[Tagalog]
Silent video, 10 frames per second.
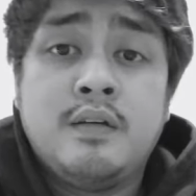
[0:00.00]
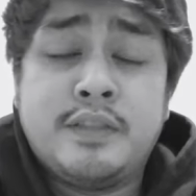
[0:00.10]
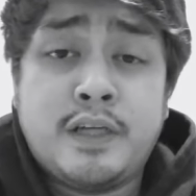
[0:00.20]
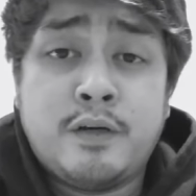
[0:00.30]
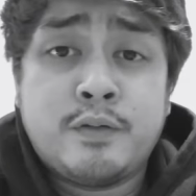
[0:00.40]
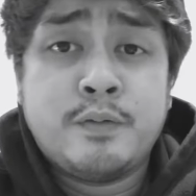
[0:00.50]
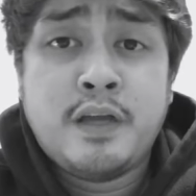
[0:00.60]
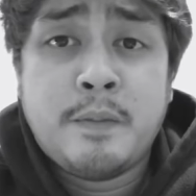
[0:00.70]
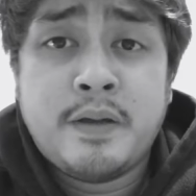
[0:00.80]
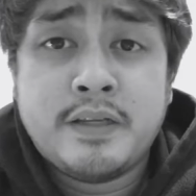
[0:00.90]
Shoutout
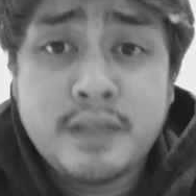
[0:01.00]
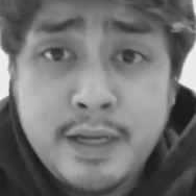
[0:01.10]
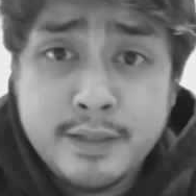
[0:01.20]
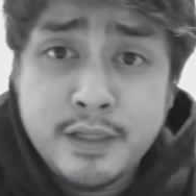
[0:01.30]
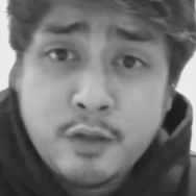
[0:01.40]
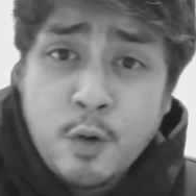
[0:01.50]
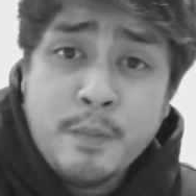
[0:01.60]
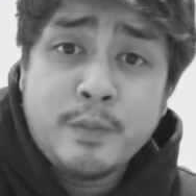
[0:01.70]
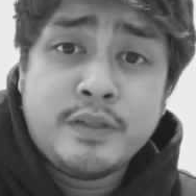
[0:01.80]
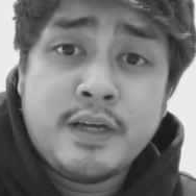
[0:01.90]
nga pala sa lahat ng
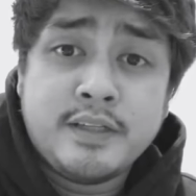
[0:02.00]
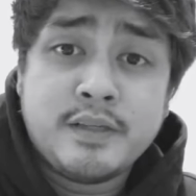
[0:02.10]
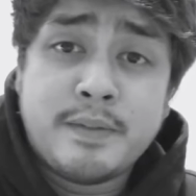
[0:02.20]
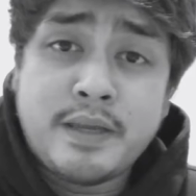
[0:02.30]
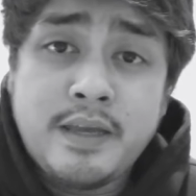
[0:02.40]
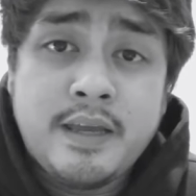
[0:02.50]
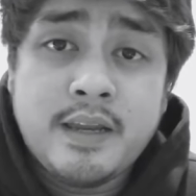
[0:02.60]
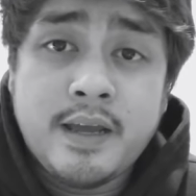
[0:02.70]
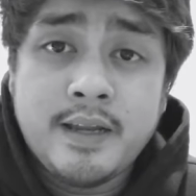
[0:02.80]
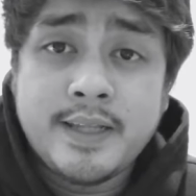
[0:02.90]
tropa ko dyan sa
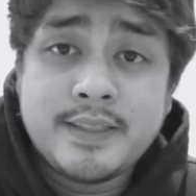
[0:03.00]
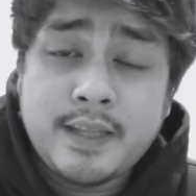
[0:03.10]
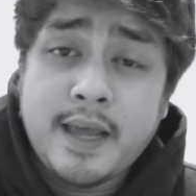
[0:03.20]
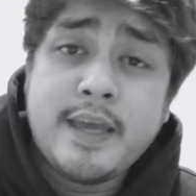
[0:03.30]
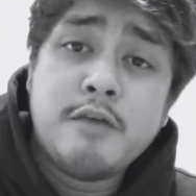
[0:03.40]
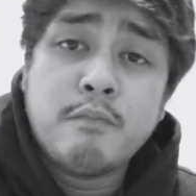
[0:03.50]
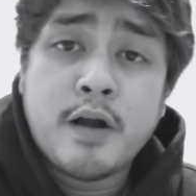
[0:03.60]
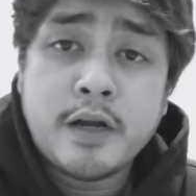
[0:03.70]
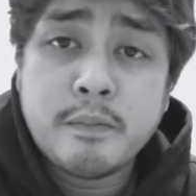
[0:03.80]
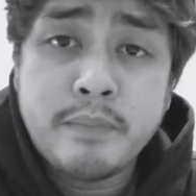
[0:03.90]
Marikina. Let's try
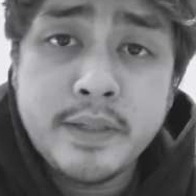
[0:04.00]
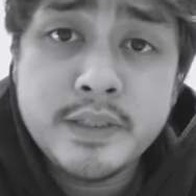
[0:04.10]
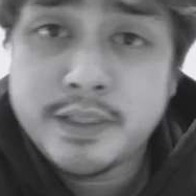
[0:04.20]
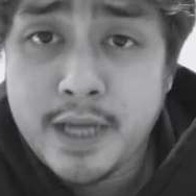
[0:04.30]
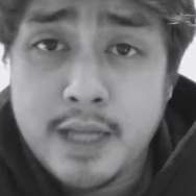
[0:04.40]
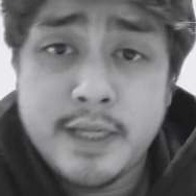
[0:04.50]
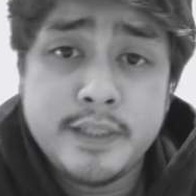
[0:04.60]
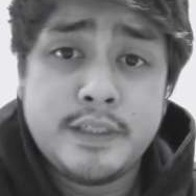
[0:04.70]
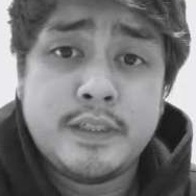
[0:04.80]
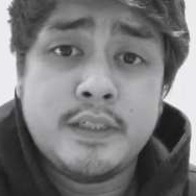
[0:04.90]
Mark Beats
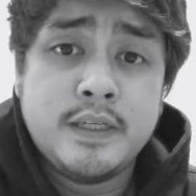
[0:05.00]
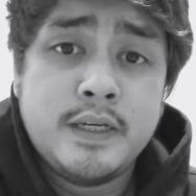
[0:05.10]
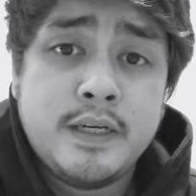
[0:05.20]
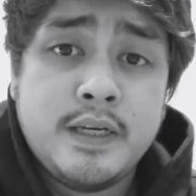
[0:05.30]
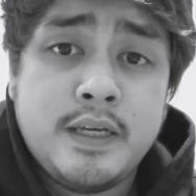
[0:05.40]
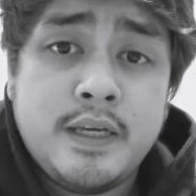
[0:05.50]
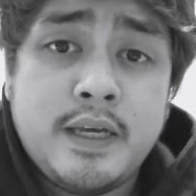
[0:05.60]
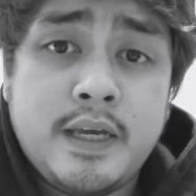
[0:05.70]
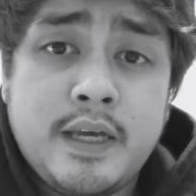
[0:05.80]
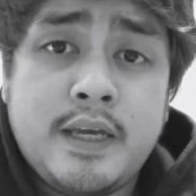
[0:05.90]
Challenge.
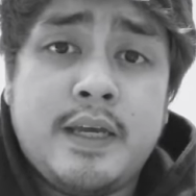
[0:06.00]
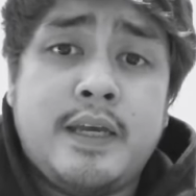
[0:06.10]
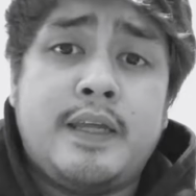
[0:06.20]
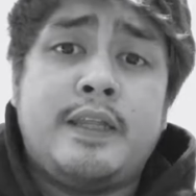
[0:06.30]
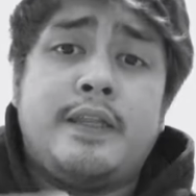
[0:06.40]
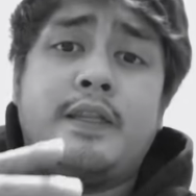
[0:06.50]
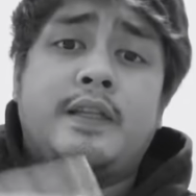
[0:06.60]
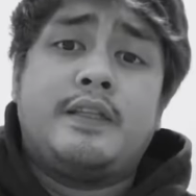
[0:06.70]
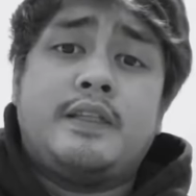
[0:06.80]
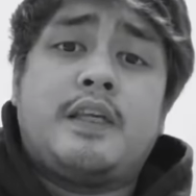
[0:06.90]
And
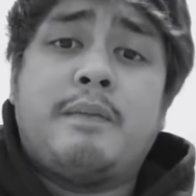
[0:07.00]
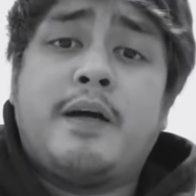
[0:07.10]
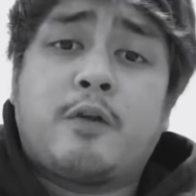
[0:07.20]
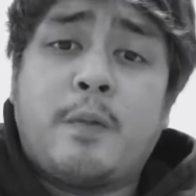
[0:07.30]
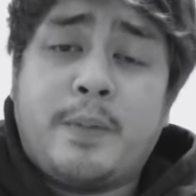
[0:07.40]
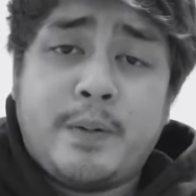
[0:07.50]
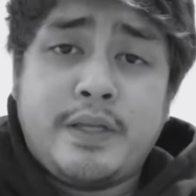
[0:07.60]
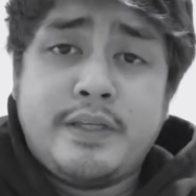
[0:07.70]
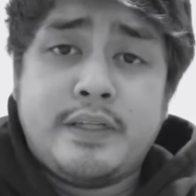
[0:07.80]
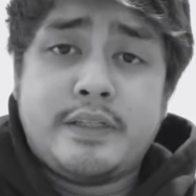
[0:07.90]
sa mga tropa ko
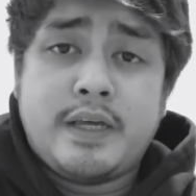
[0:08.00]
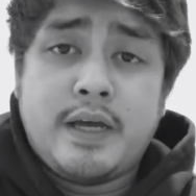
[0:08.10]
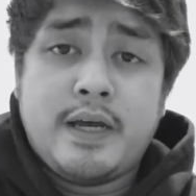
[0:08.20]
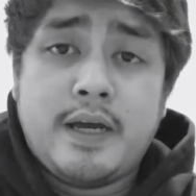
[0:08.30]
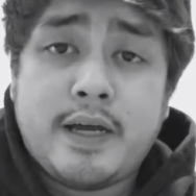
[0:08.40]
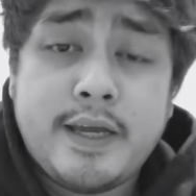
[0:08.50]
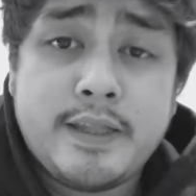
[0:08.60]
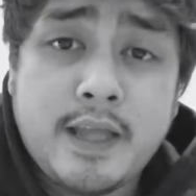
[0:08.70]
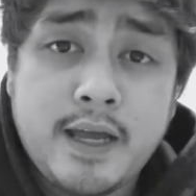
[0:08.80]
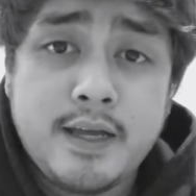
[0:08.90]
rin dyan sa
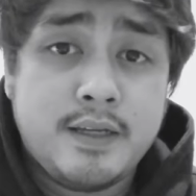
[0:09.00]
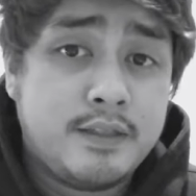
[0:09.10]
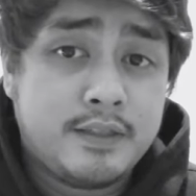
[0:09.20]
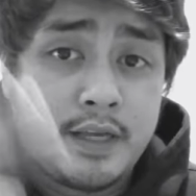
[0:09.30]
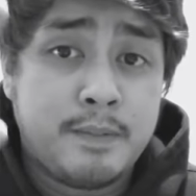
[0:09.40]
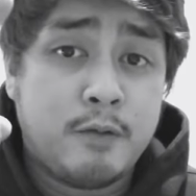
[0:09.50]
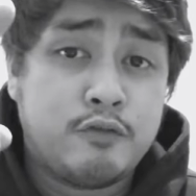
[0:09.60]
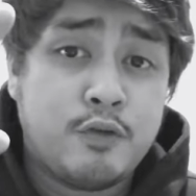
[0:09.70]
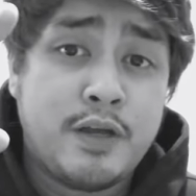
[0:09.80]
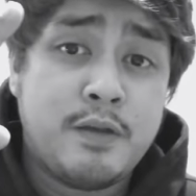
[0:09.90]
Kainta. Sana
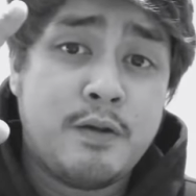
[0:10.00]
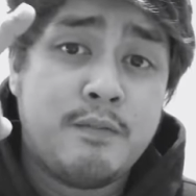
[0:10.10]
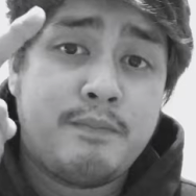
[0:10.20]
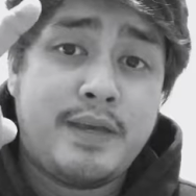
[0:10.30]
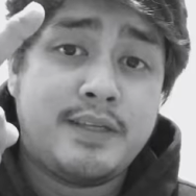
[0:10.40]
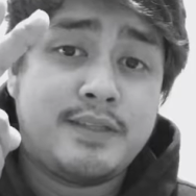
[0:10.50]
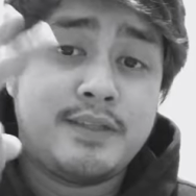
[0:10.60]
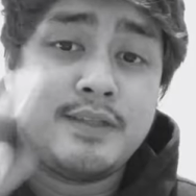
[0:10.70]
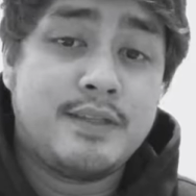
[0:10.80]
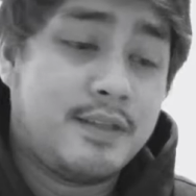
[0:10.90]
magustuhan nyo.
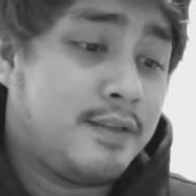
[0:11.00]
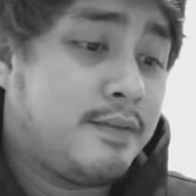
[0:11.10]
Peace!